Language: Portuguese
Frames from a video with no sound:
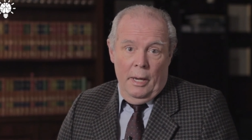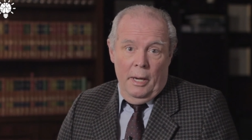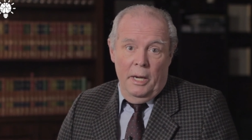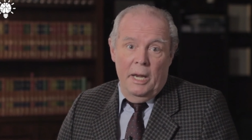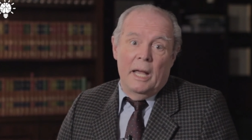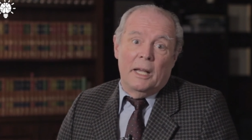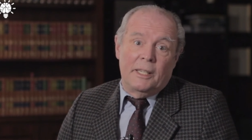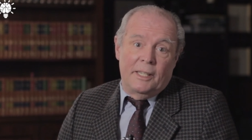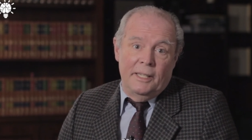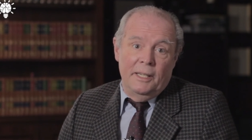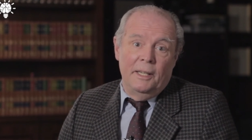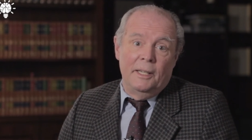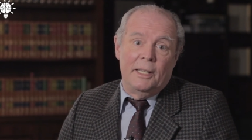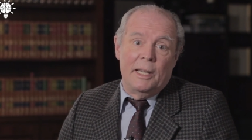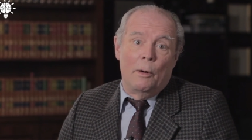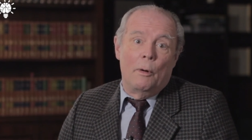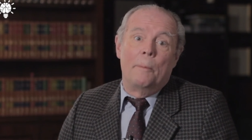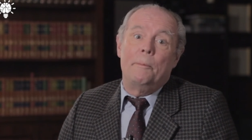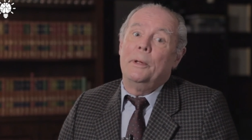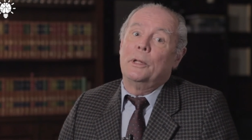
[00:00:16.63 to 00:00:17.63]
e assim
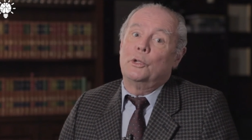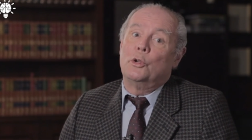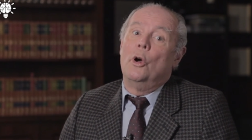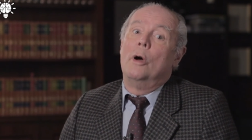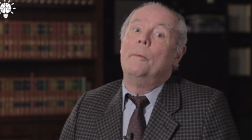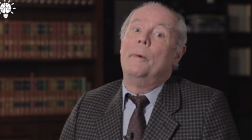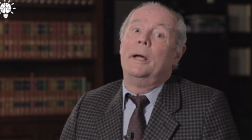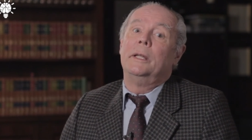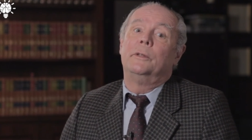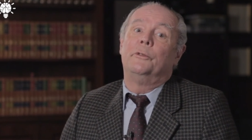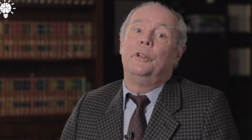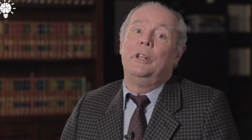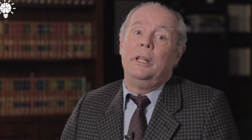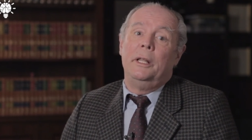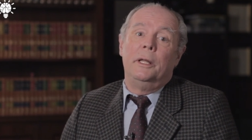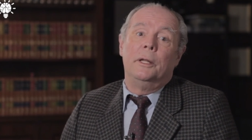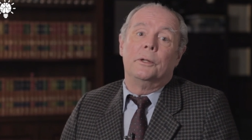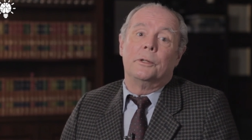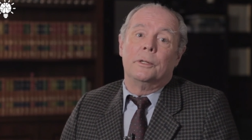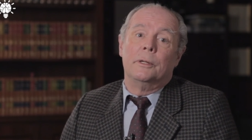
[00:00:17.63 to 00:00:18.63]
ser uma pessoa mais
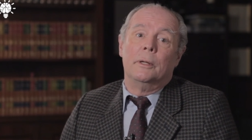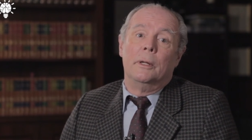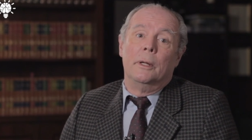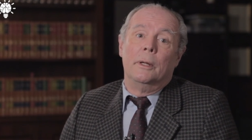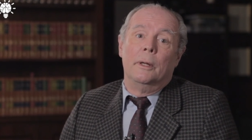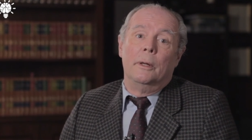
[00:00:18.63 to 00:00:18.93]
feliz,